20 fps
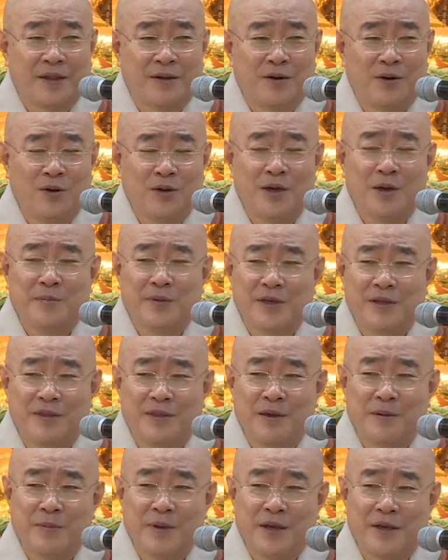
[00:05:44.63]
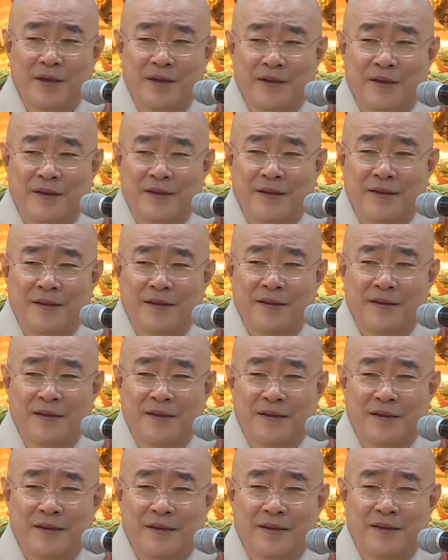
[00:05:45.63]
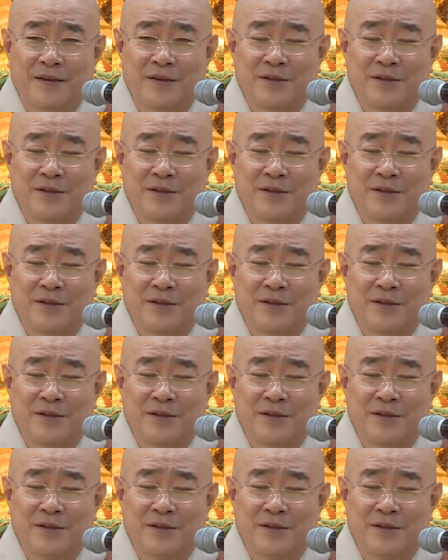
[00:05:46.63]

헛개비기 때문에 어,